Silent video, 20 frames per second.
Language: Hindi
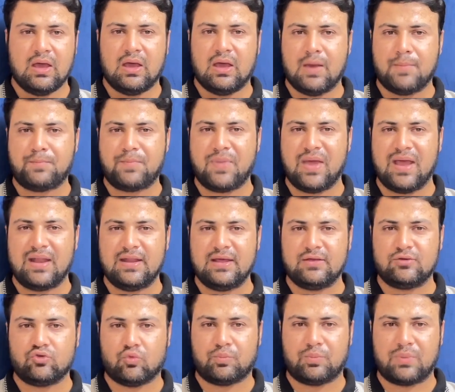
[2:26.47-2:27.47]

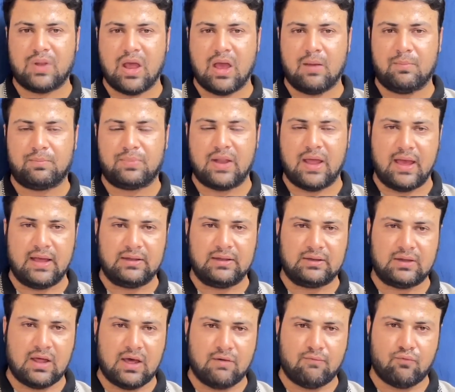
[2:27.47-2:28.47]
पहले जो प्लान
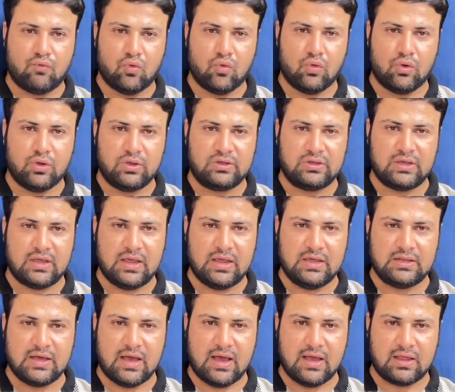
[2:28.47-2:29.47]
था वो
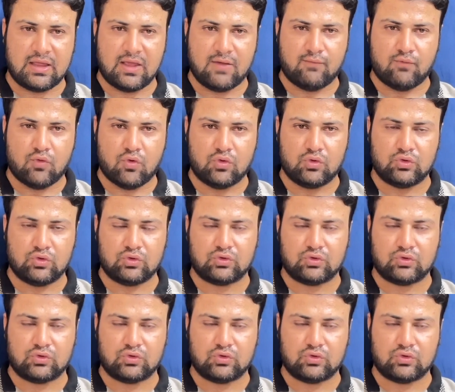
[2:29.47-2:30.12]
यही था कि वो